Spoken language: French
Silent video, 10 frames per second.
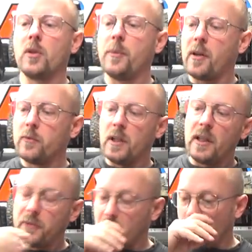qu'au départ, on voulait
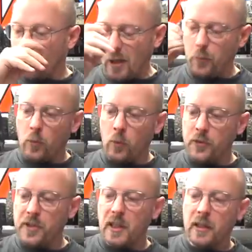la faire normale pour
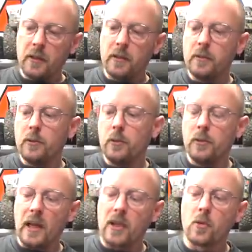monter
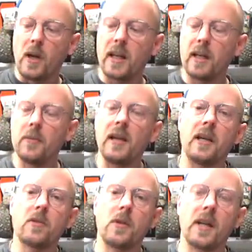euh, l'arceau arrière, mais
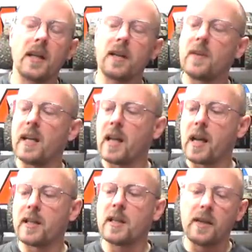l'arceau arrière, il va
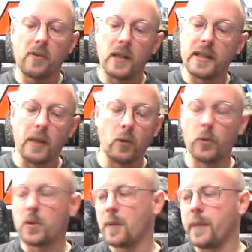éclater avant la carreau,
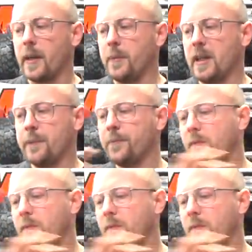donc c'est pas la peine.